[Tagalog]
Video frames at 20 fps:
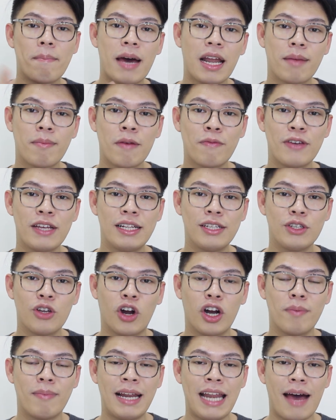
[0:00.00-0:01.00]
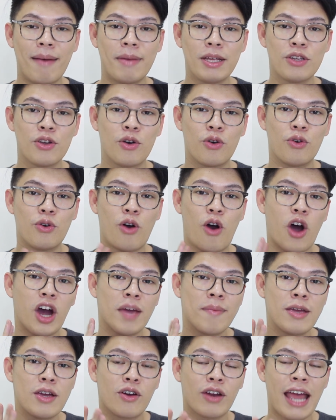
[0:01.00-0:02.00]
para ma-feel nyo or malaman nyo kung
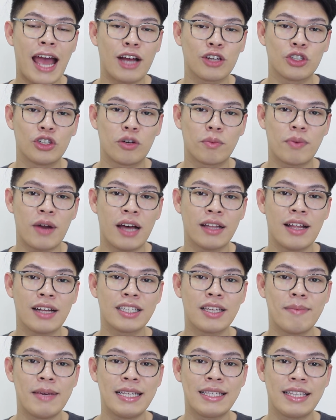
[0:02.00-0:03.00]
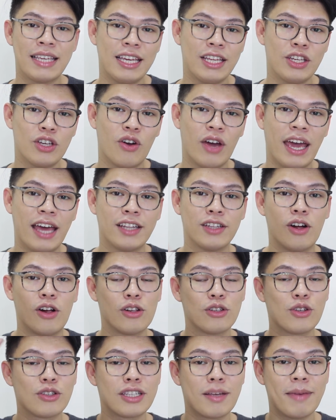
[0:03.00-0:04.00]
okay ba yung reaction ng product sa may skin nyo and
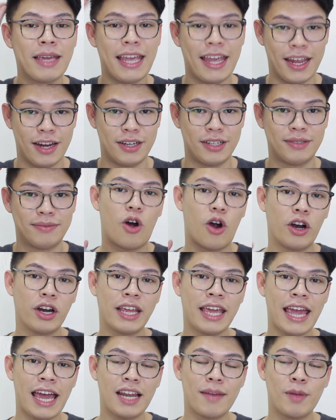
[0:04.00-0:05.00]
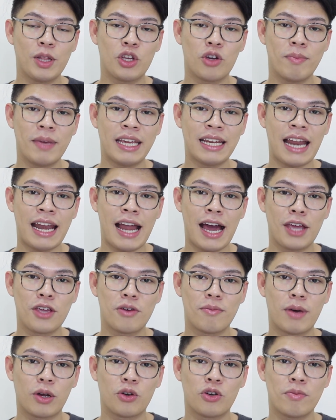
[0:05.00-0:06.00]
also sa may hair. Or kaya naman kung may kilala
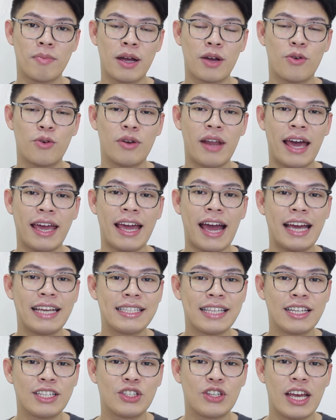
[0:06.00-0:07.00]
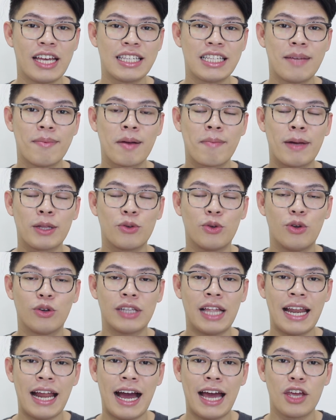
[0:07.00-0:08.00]
kayong marunong magkulay, I suggest na
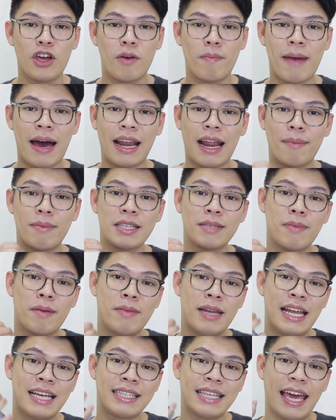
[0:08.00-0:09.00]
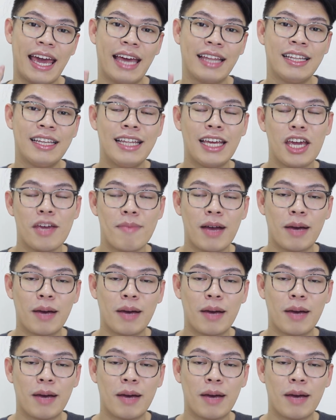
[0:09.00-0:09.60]
magpatulong na lang kayo para mas mabilis and hindi kayo